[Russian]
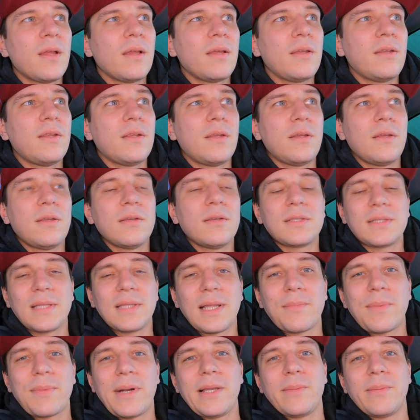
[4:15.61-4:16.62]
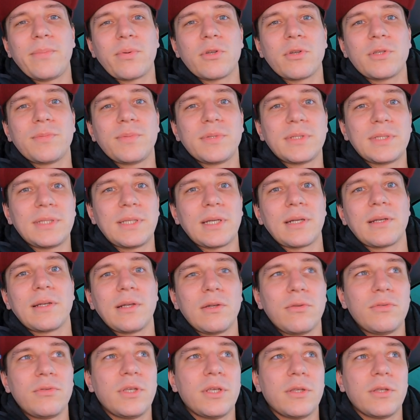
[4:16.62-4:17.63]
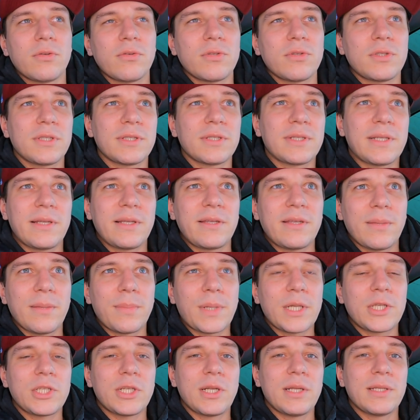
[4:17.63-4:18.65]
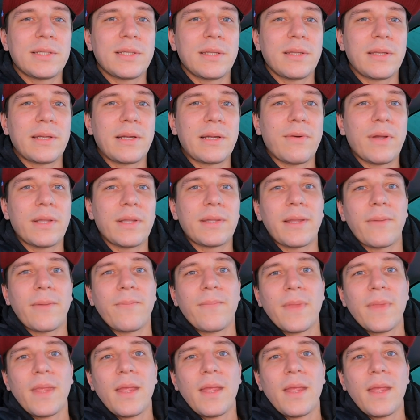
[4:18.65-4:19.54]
И с нормальной просьбой со стороны людей, то есть если они обращались адекватно.